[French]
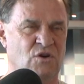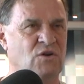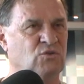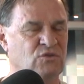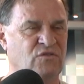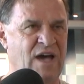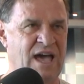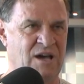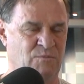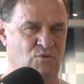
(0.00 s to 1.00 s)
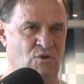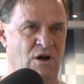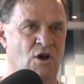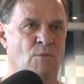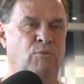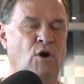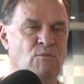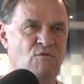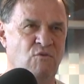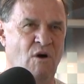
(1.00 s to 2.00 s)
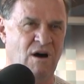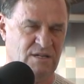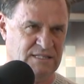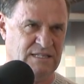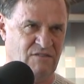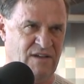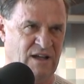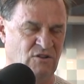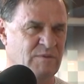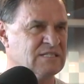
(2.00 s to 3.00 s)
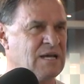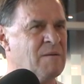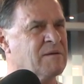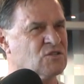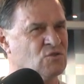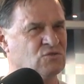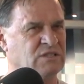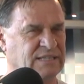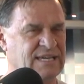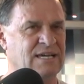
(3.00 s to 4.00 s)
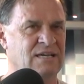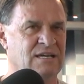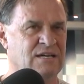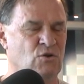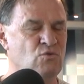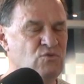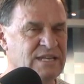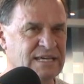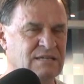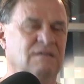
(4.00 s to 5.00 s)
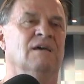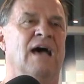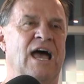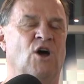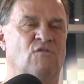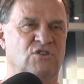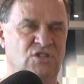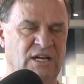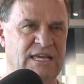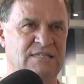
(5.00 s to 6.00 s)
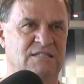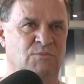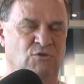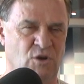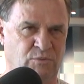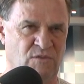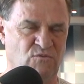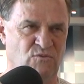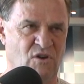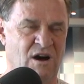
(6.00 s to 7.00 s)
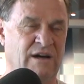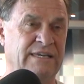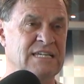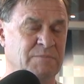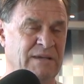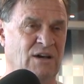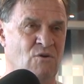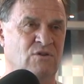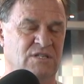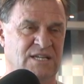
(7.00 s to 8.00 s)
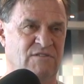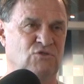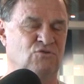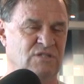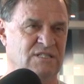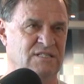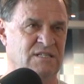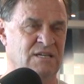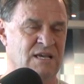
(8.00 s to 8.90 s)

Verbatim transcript: qu'on va tout faire pour promouvoir cette affaire-là parce que c'est quand même quelque chose de très unique. Alors, on va s'organiser pour le promouvoir et espérons que ça va être utilisé